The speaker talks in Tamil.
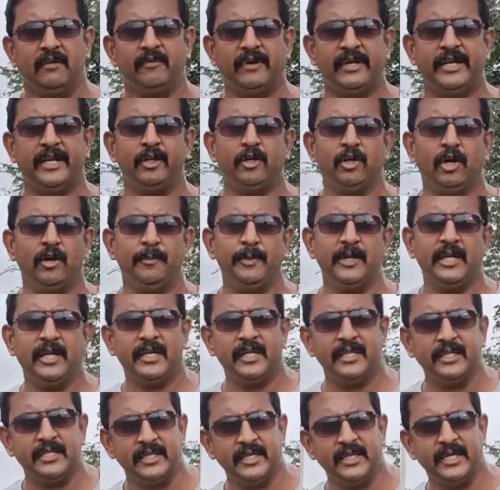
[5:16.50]
வண்டி டாப்பில்
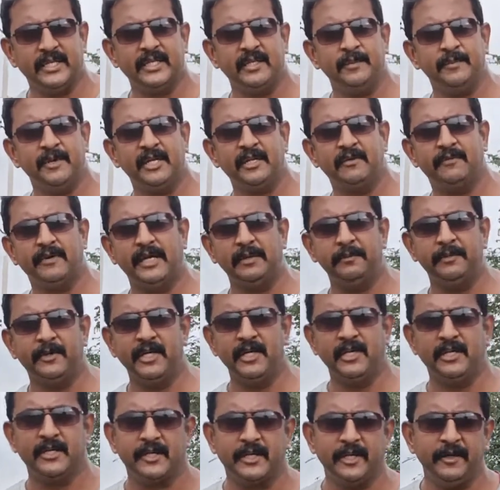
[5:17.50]
ஆகிறதுக்கு அதிகமான
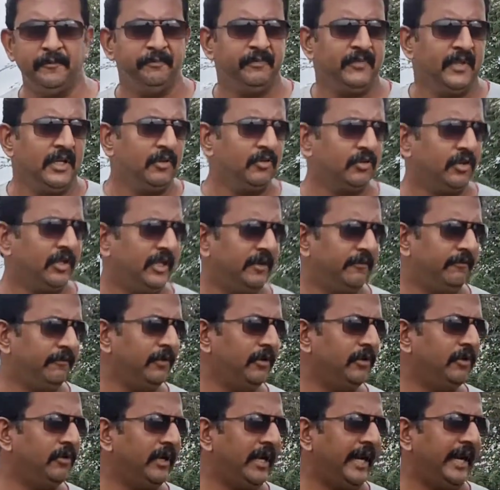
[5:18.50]
வாய்ப்புகள் இருக்குது ஸோ
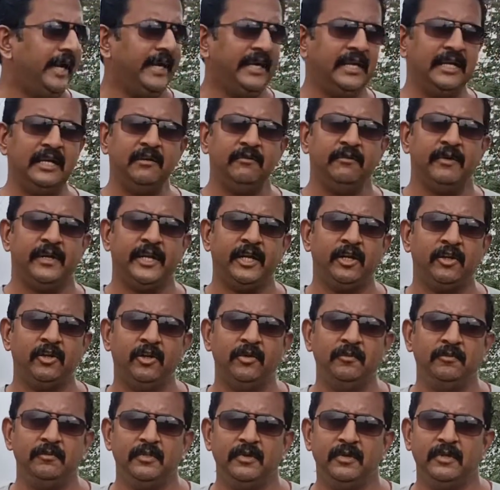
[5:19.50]
எவ்வளோ ஆங்கிள்
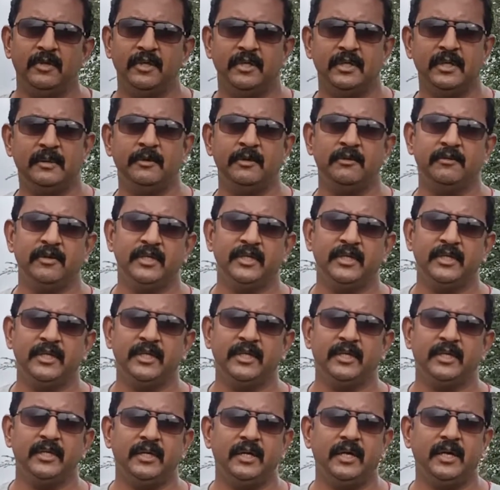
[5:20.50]
வரைக்கும் நம்ம வந்து